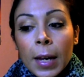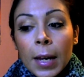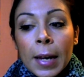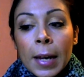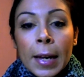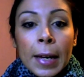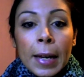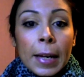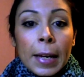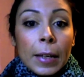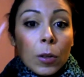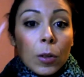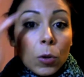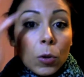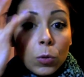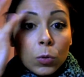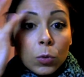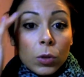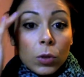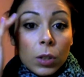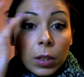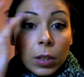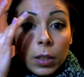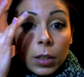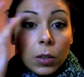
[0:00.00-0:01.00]
e io lo
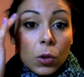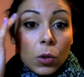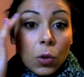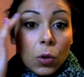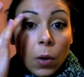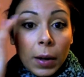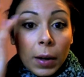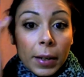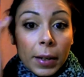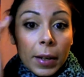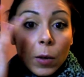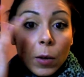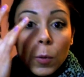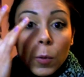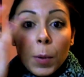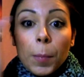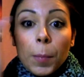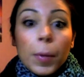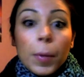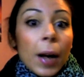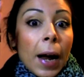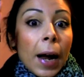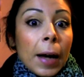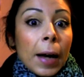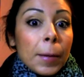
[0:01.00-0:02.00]
utilizzo anche come
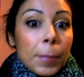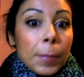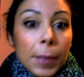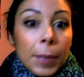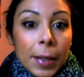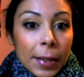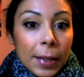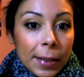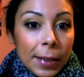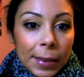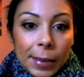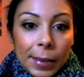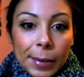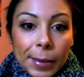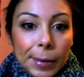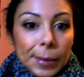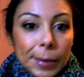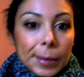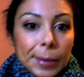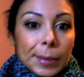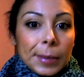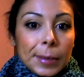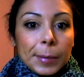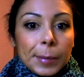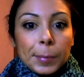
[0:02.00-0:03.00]
primer
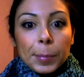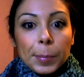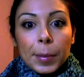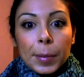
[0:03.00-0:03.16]
eh,